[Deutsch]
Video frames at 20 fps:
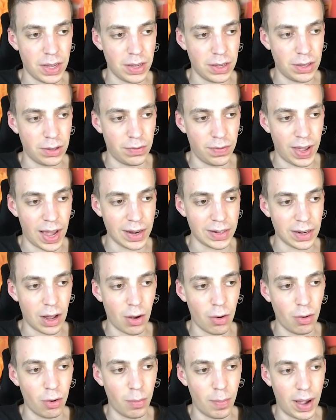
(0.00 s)
ich werde
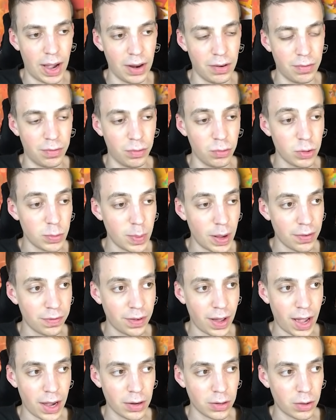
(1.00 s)
auch meinen
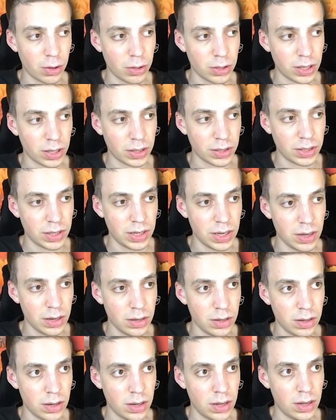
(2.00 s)
Fußballverein
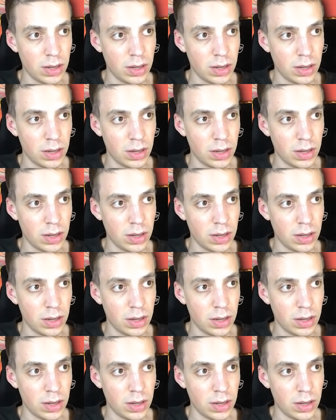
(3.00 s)
kontaktieren.